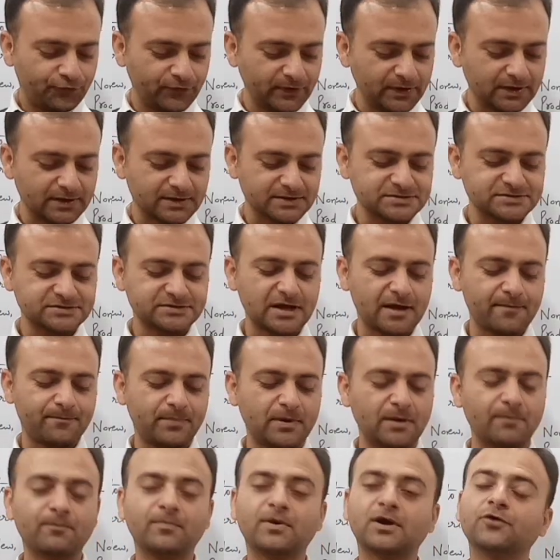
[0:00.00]
फिर
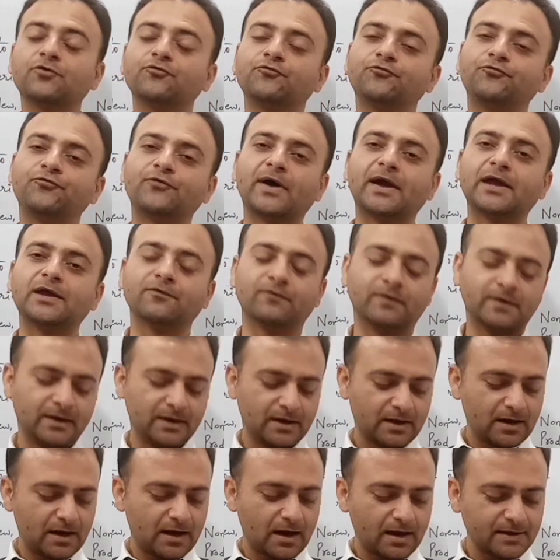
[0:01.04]
स्टेप नंबर फाइव
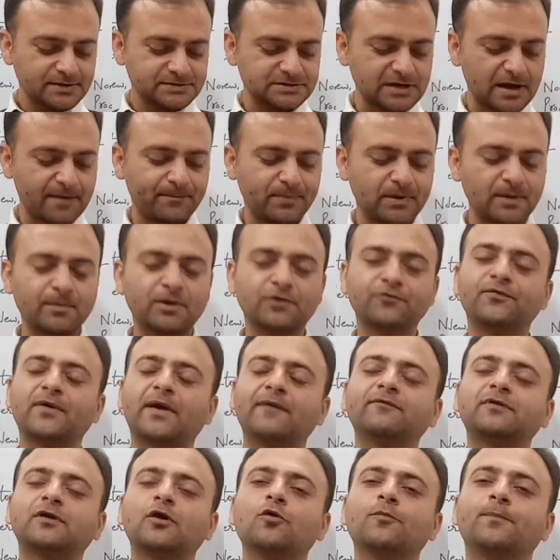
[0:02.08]
स्टेप नंबर
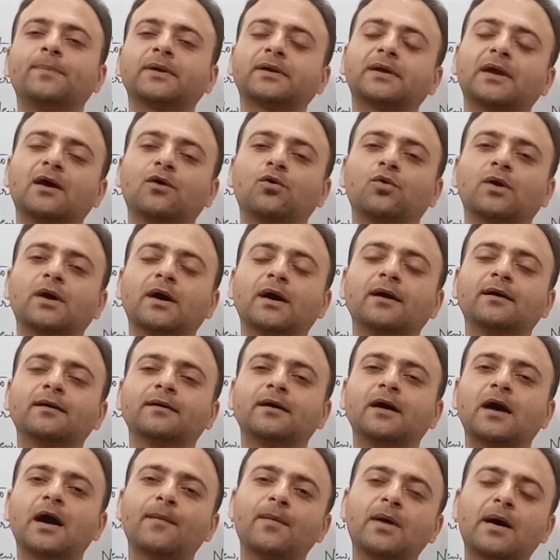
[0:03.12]
फाइव के ऊपर क्या होगा
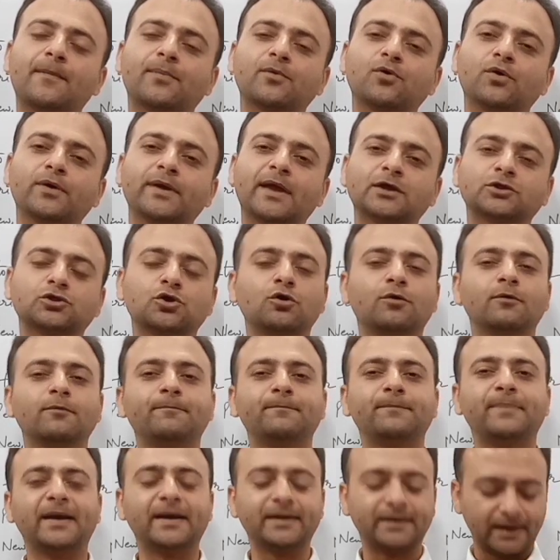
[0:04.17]
अब आपको या तो
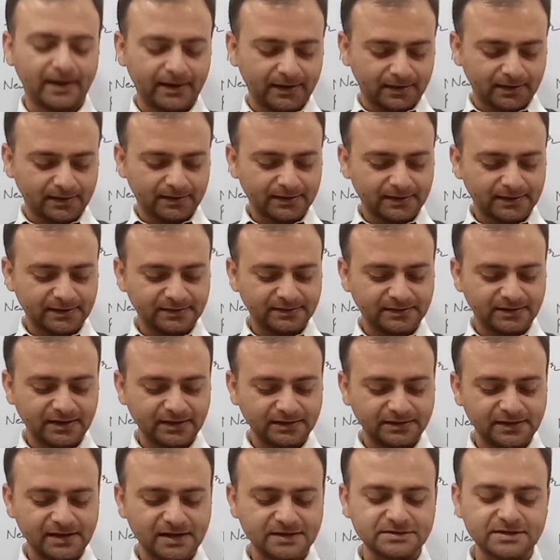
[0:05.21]
पेटेंट
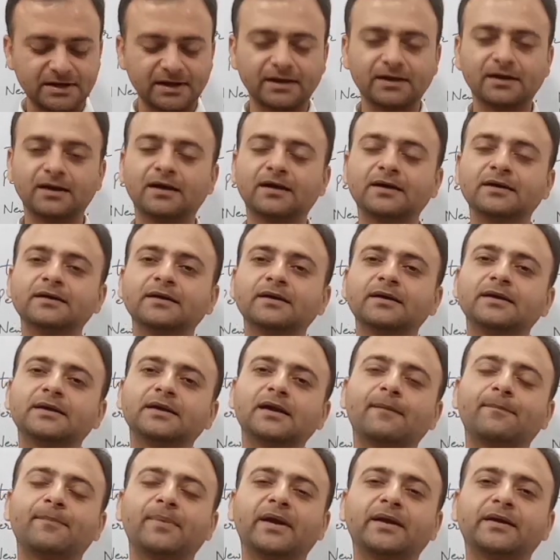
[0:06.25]
दे दिया जाएगा
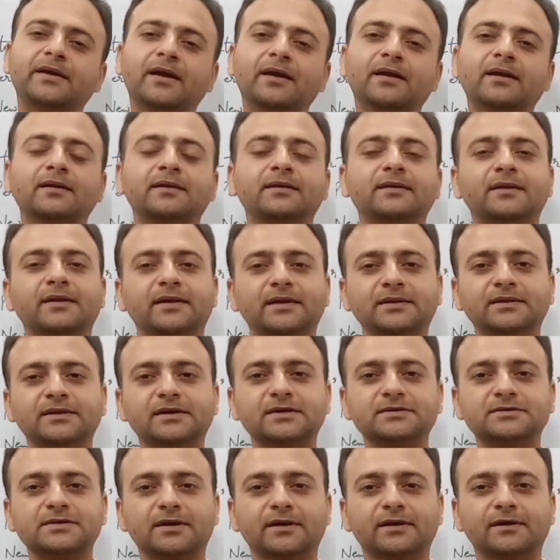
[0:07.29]
या पेटेंट नहीं
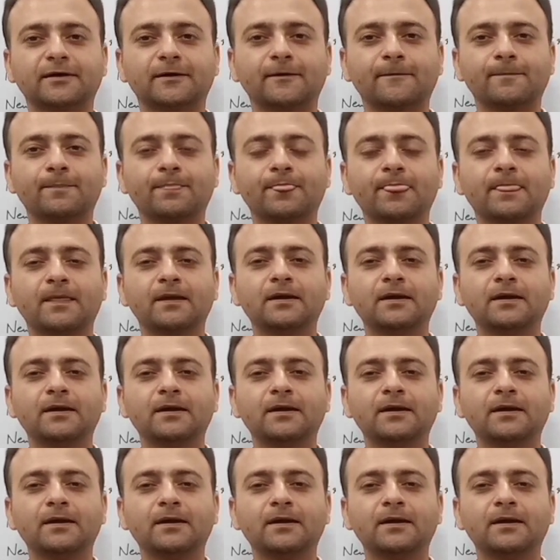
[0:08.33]
दिया जाएगा